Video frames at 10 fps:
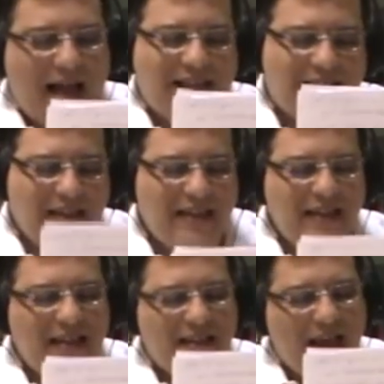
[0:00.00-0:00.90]
A senda
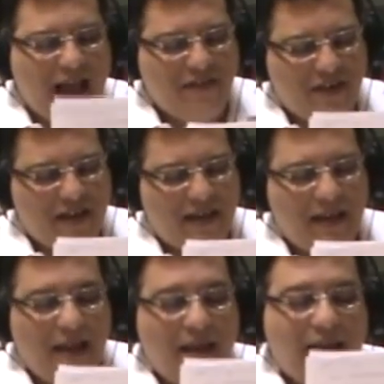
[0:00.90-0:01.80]
iniciática,
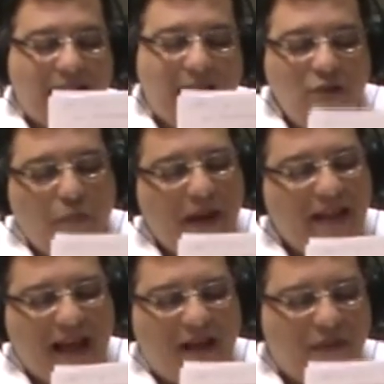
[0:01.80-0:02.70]
que tanto
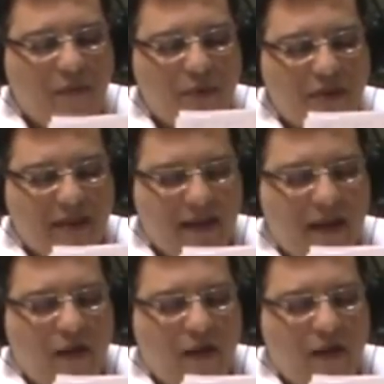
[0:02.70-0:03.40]
prezávamos,